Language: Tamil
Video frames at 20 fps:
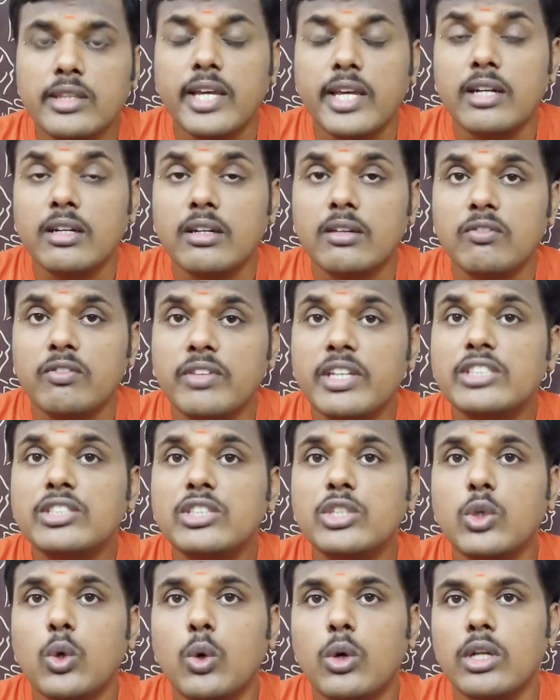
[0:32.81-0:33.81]
டென்
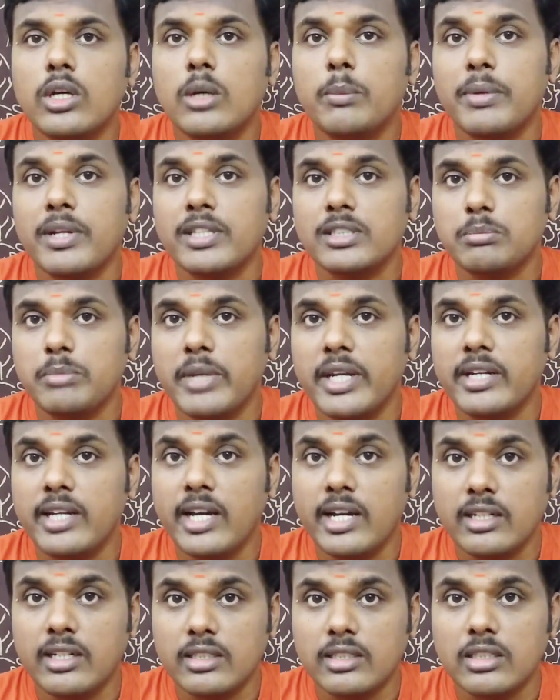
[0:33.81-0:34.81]
விசியோட பிரஸ் மீட்
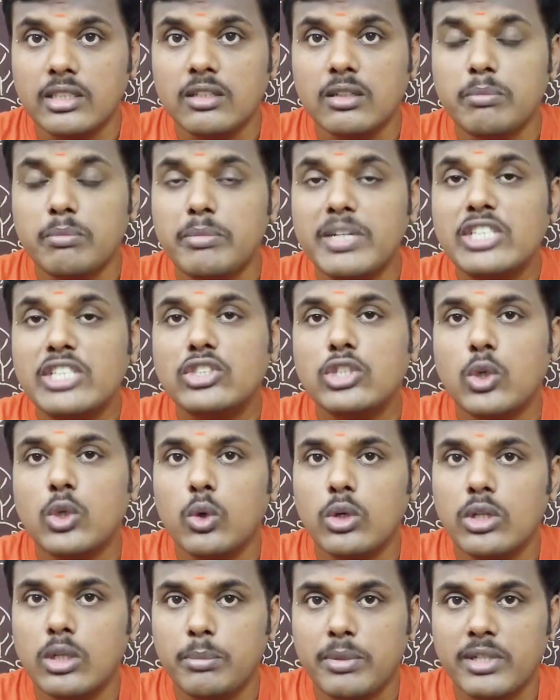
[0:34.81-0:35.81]
அண்ட்
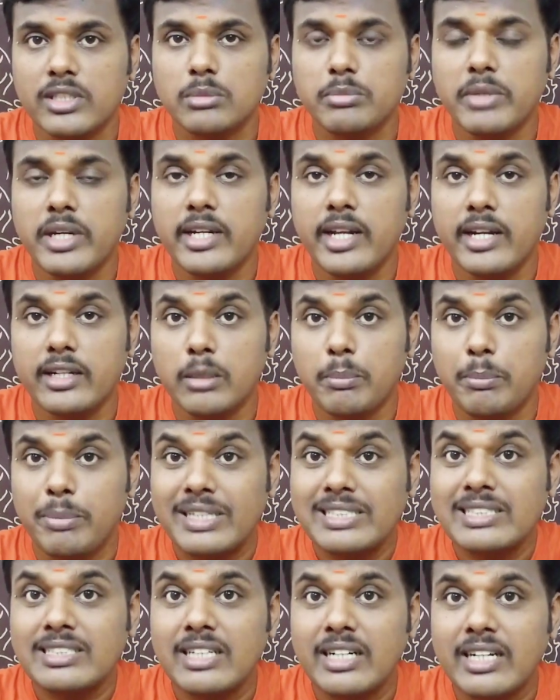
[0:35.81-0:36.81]
மினிஸ்டரோட பிரஸ் மீட் அண்ட்
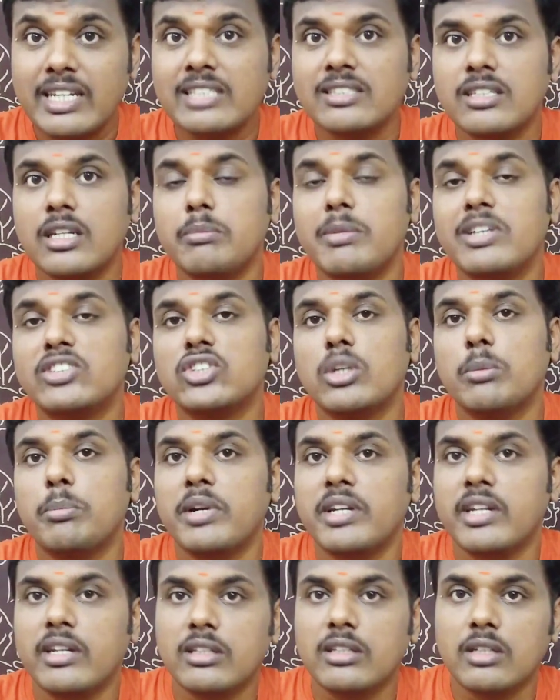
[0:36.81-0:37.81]
பிரஸ் ரிலீஸ்ல மென்ஷன்
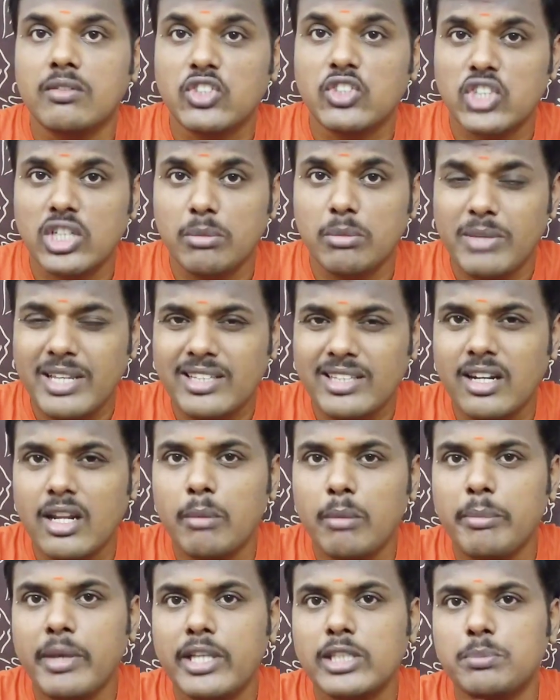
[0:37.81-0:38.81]
பண்ணியிருந்த விஷயம்
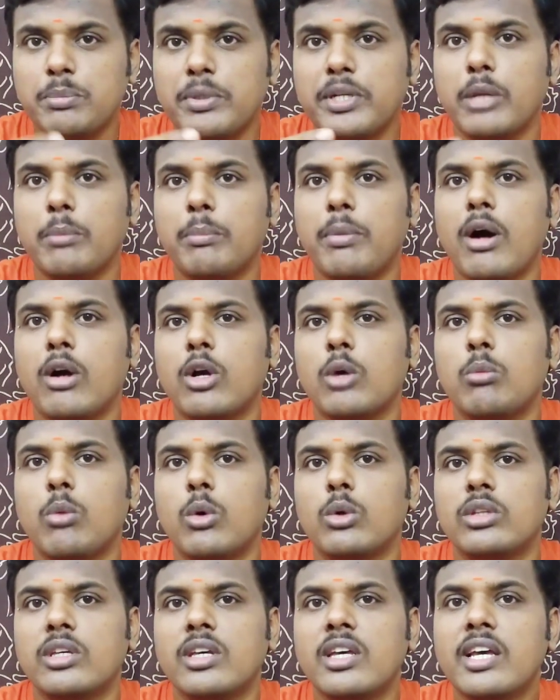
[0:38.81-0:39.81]
இதெல்லாம் பேஸ் பண்ணி
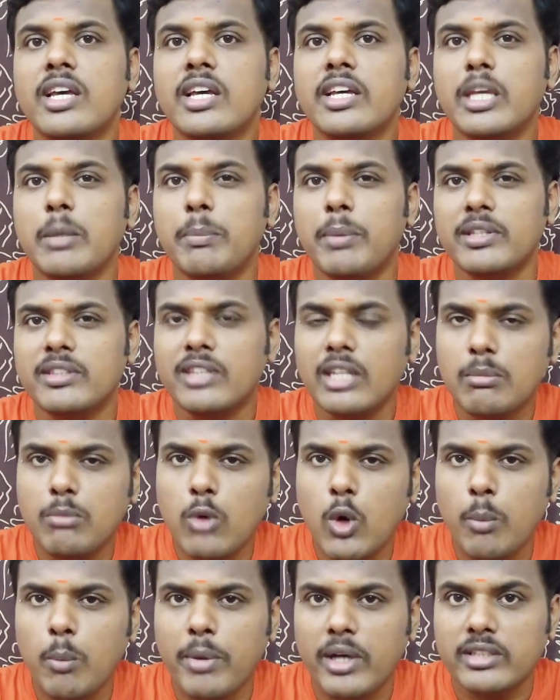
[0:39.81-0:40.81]
பார்க்கும்போது இப்ப
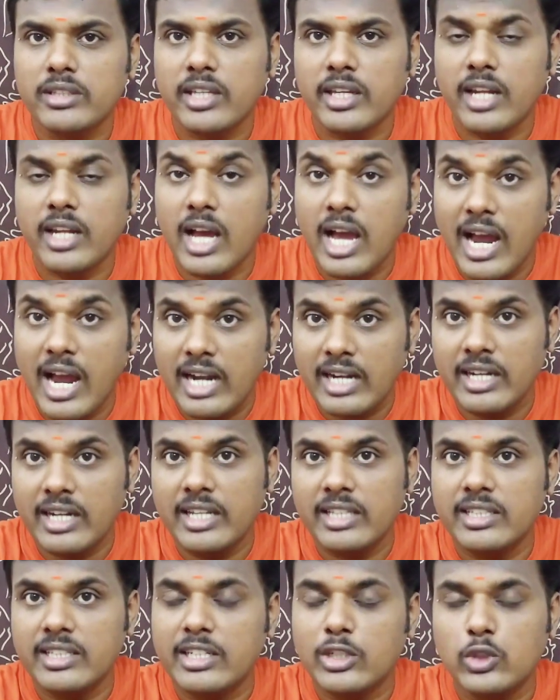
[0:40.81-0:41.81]
திரும்பவும் பாத்தீங்கன்னா
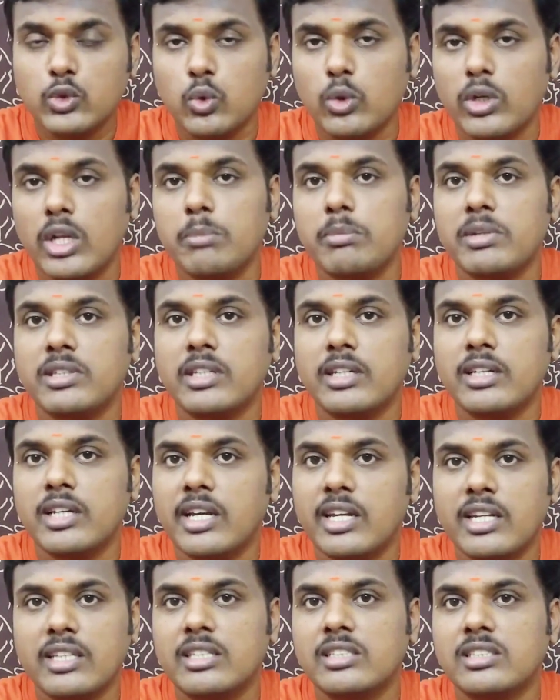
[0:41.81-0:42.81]
ஆல்ரெடி அந்த இது சொன்னேன்
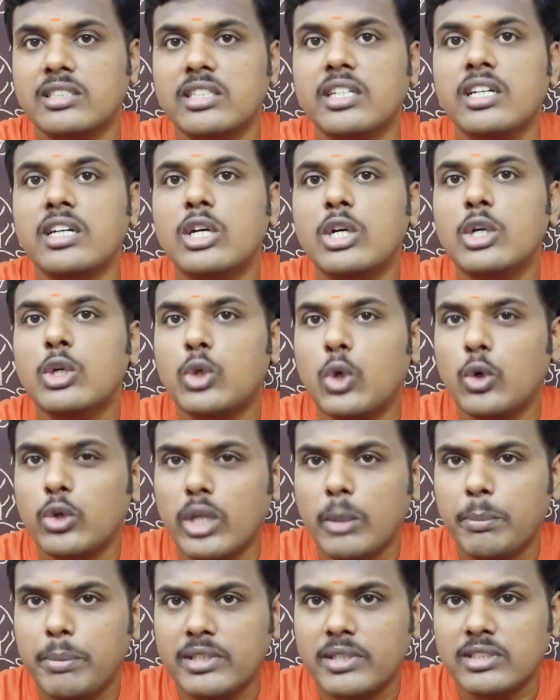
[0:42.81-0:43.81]
பார்த்தீங்களா இருந்துச்சுன்னு
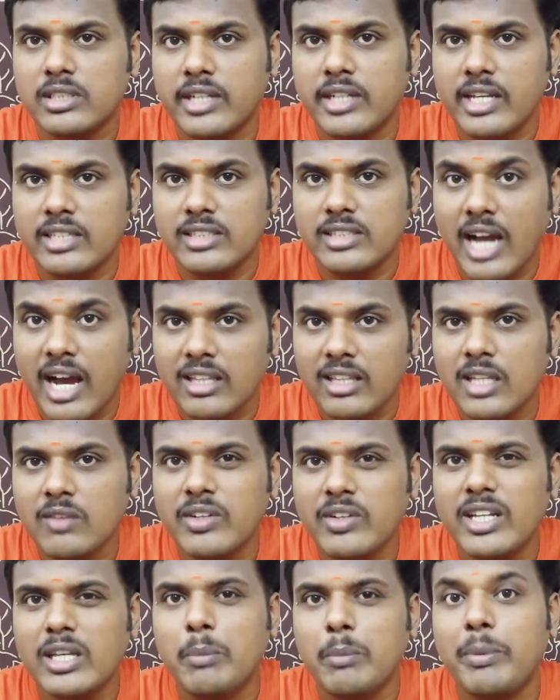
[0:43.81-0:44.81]
டுவெண்ட்டி பர்சன்டேஜ் அதை
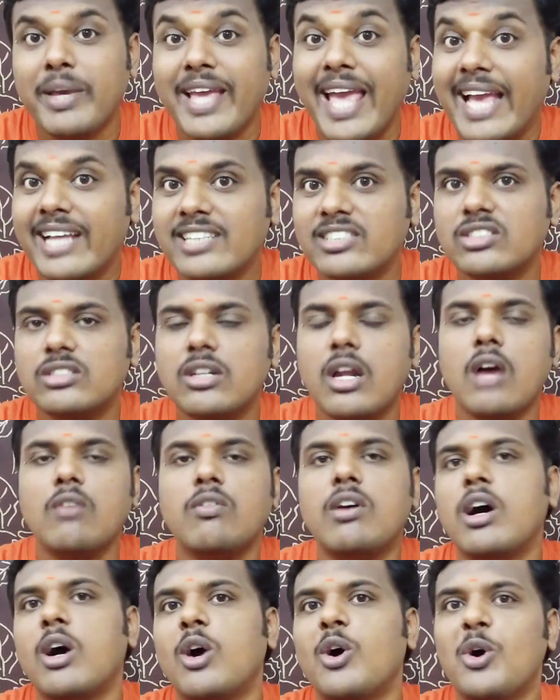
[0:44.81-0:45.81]
விட இப்ப
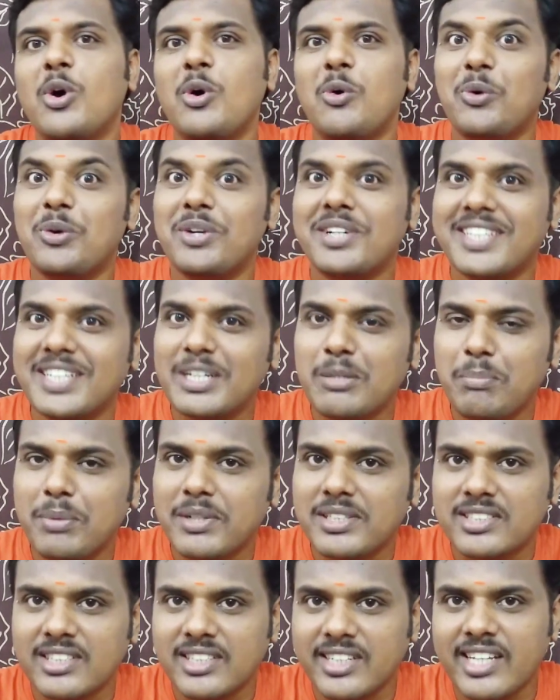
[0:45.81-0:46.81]
எக்ஸ்ட்ராவா ஒரு டென்
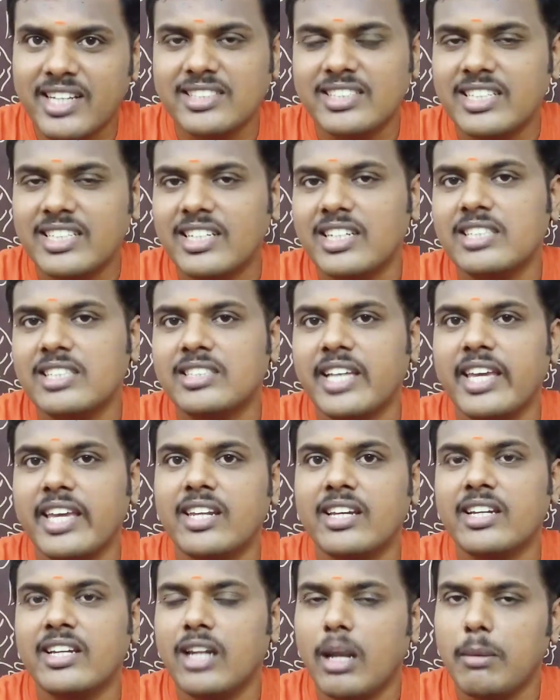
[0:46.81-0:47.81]
பர்சன்டேஜ் இன்க்ரீஸ்
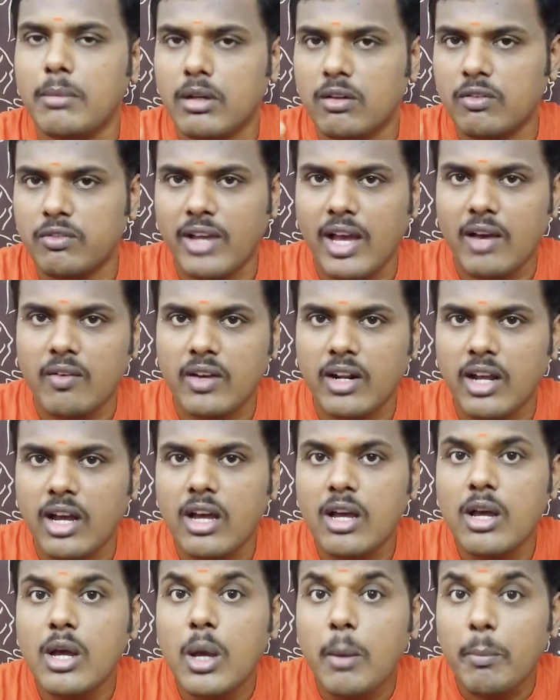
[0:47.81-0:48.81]
ஆயிருக்கு நமக்கு ஃபேவரா
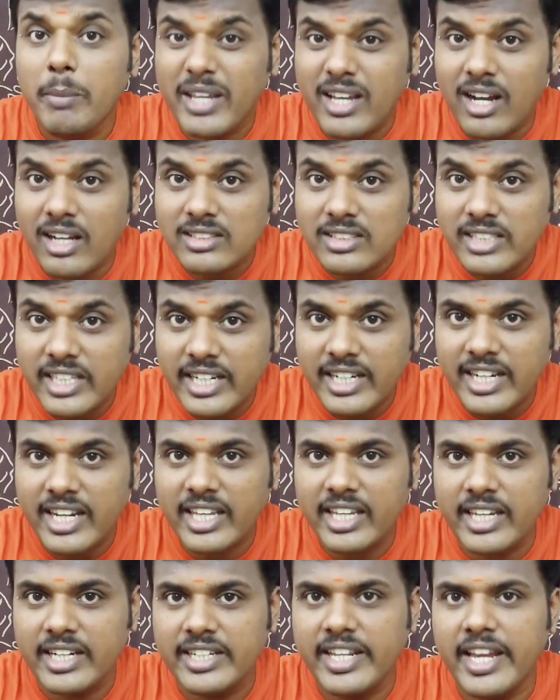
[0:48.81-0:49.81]
பிகாஸ்
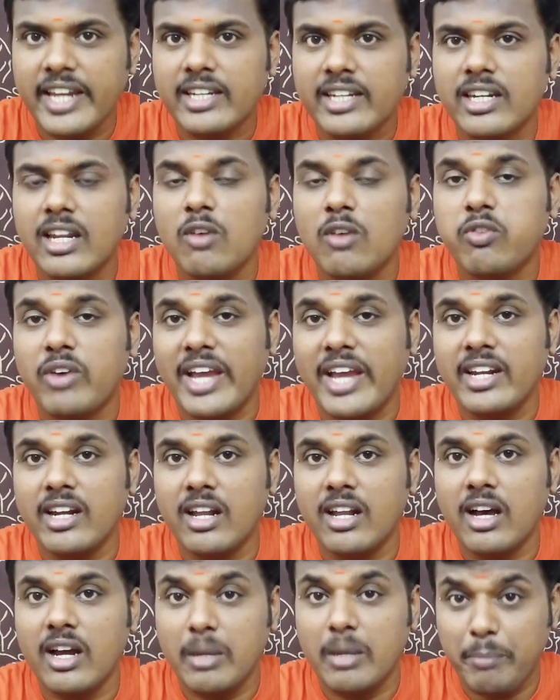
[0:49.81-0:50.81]
இன்னைக்கு டேட்ல
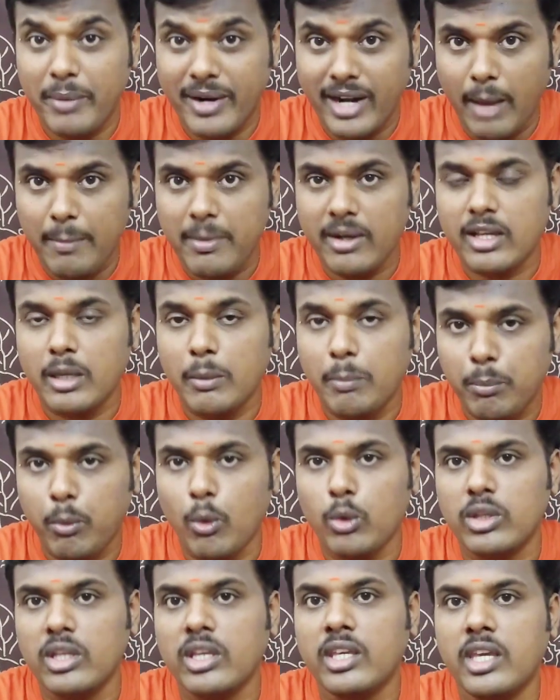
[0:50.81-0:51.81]
பைனலா இப்ப நமக்கு
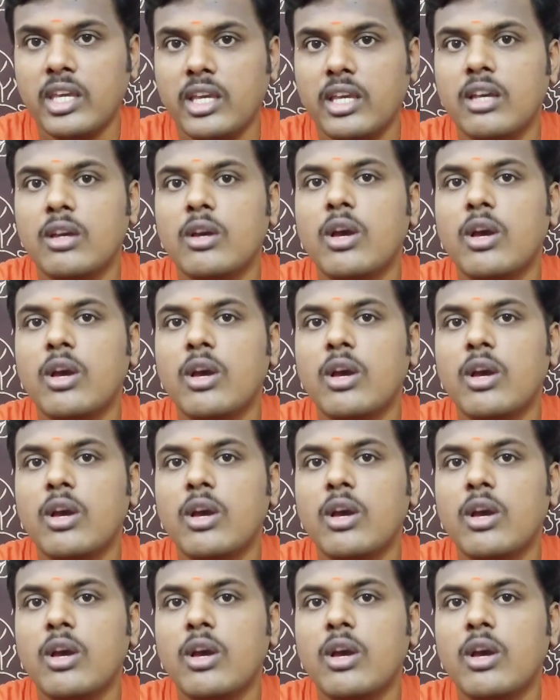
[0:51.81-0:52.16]
இப்போதைக்கு